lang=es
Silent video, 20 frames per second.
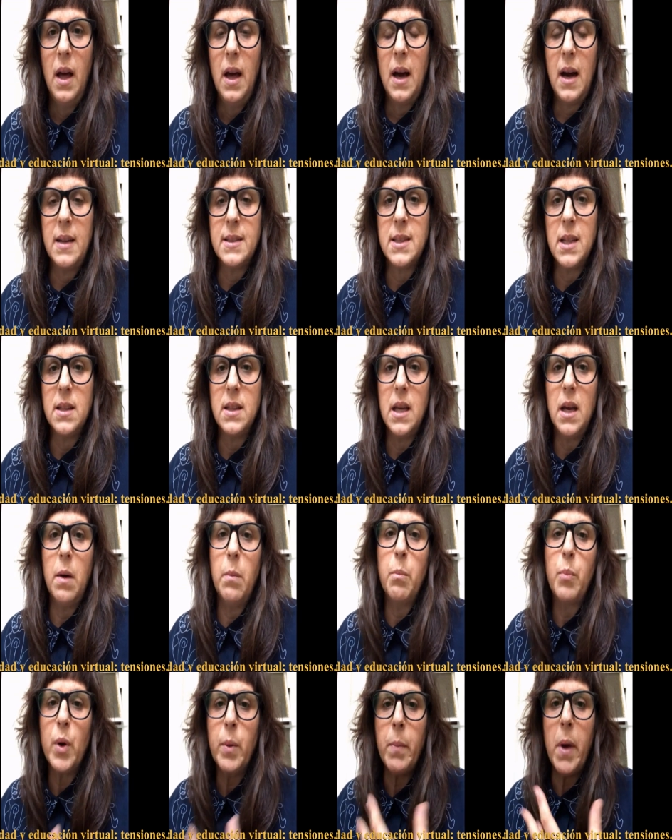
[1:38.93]
hace
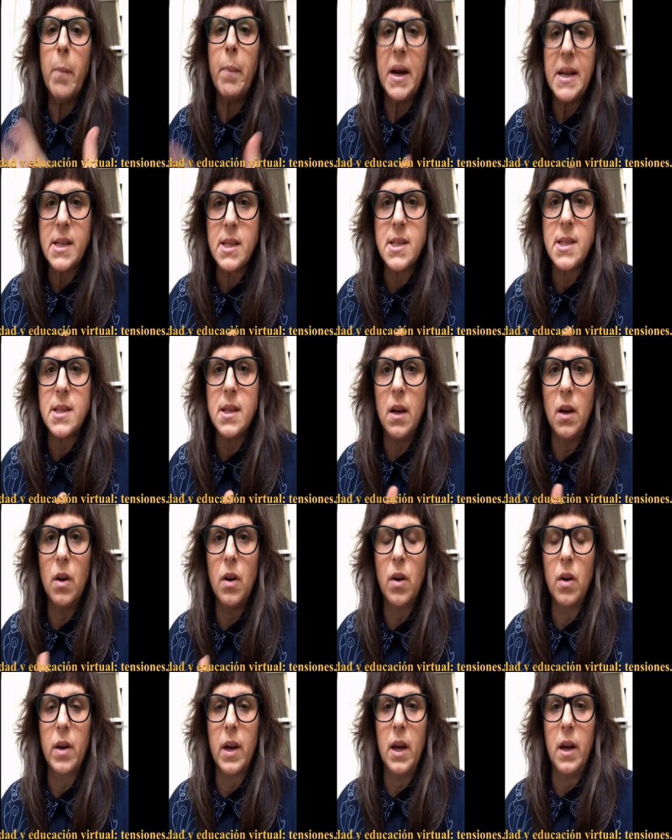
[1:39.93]
tiempo y me
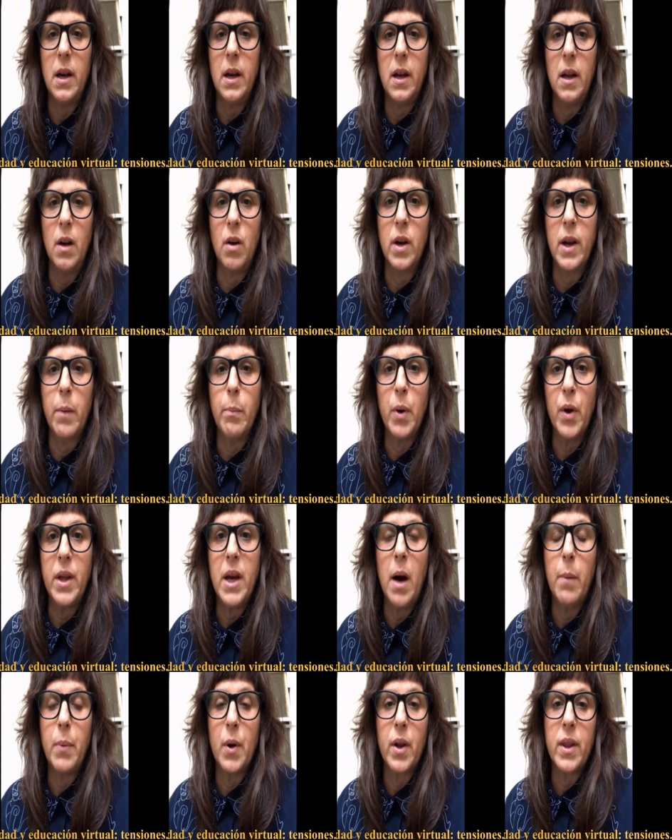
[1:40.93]
pareció que lo que
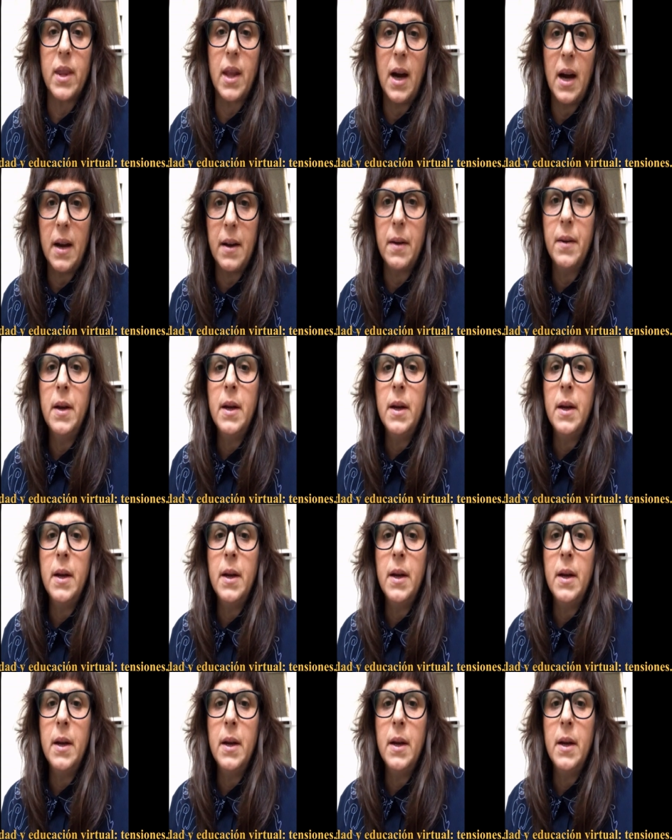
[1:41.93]
podía aportar